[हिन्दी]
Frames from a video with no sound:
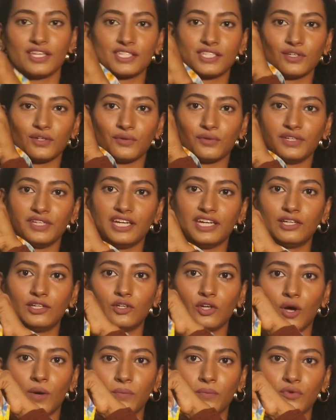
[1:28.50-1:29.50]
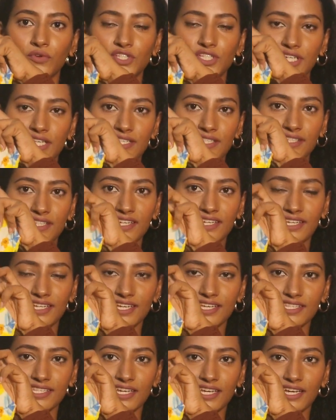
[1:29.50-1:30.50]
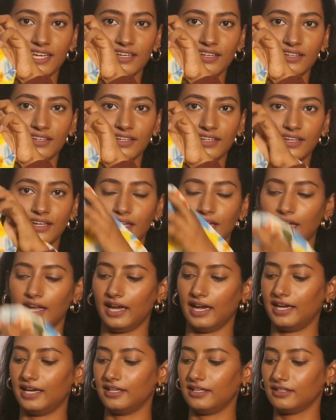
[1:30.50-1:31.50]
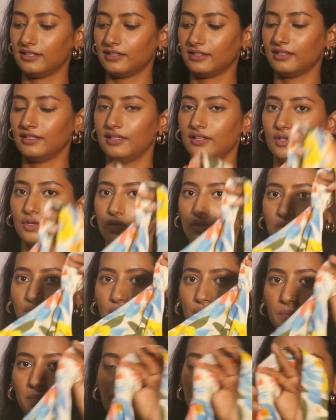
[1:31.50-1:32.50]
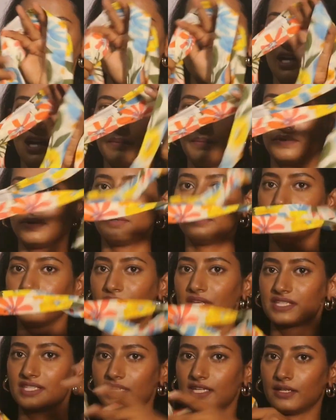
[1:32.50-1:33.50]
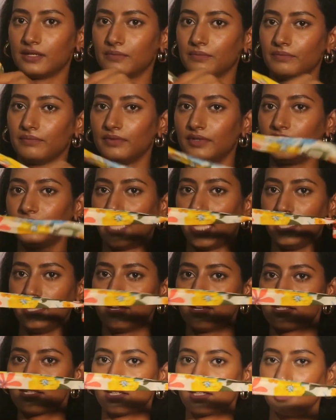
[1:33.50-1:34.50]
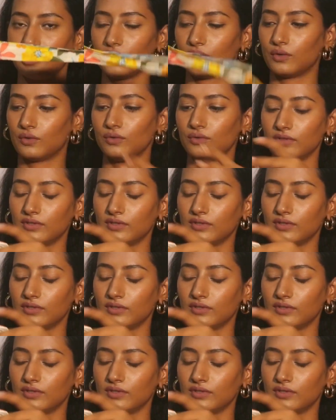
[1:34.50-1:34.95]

सो so, ये टॉप कुछ इस तरीके से है एंड ऊपर से आप इसे टाई कर सकते हो